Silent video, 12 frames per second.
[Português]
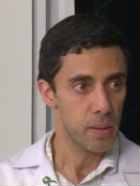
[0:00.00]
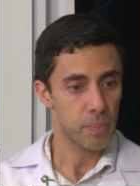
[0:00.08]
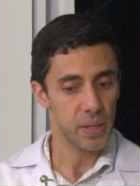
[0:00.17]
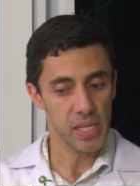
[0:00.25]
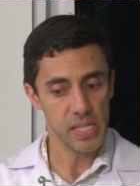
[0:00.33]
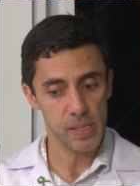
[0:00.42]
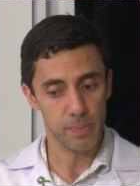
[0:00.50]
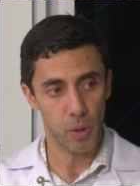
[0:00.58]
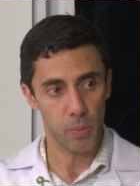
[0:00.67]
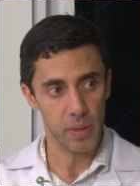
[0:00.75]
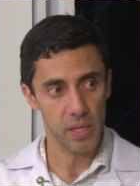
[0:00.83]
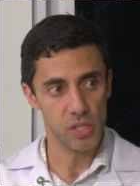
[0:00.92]

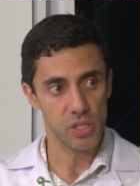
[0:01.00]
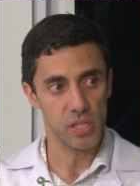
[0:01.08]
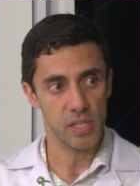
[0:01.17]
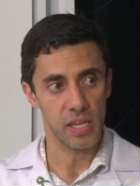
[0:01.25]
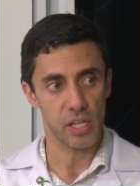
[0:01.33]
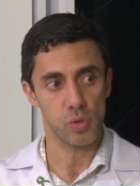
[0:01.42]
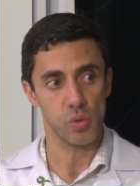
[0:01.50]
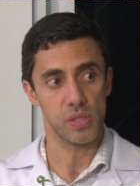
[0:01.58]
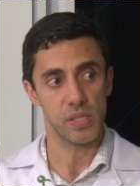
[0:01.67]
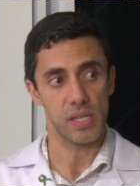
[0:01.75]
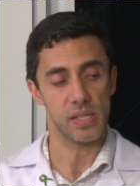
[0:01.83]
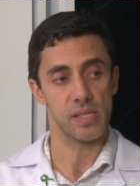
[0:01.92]
principalmente em
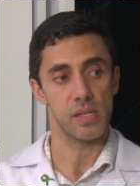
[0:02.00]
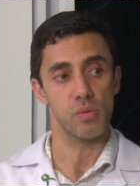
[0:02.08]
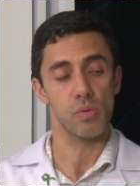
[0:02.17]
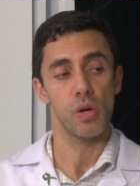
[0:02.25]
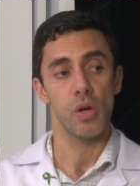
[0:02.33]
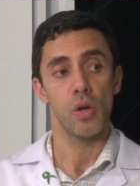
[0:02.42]
associação